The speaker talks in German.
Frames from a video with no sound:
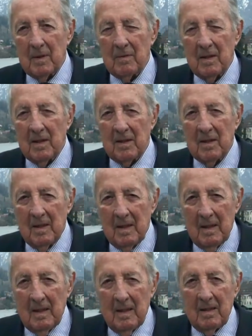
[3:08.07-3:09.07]
Äh, ich, war,
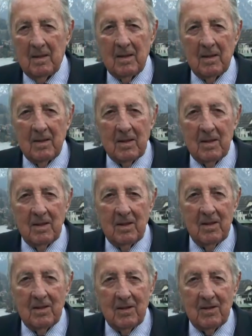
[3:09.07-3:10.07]

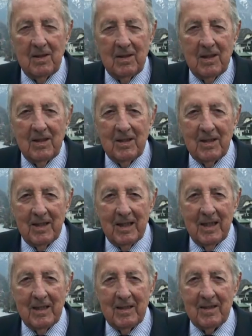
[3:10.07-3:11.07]
äh, ich stehe da nicht
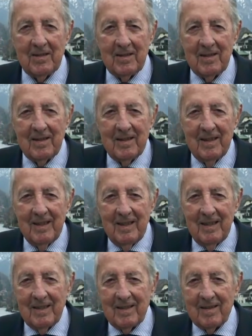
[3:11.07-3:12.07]
allein, Also die,
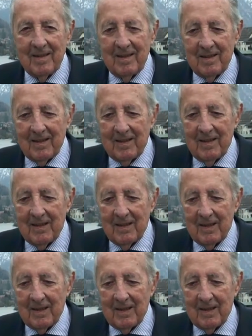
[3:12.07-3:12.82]
äh,